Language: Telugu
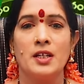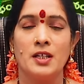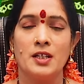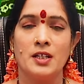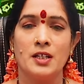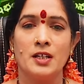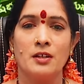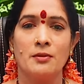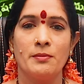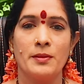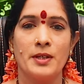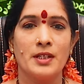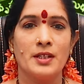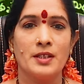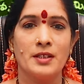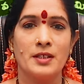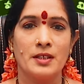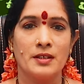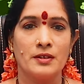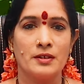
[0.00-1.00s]
ఏ గ్రహం అయితే
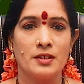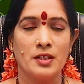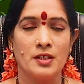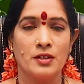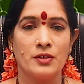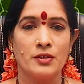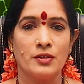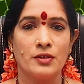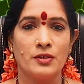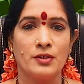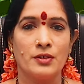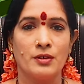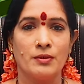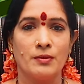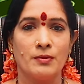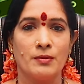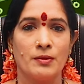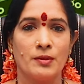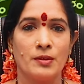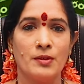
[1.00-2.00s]
సంచారం చేస్తూ
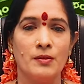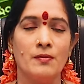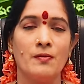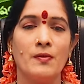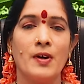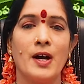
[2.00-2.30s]
ఉందో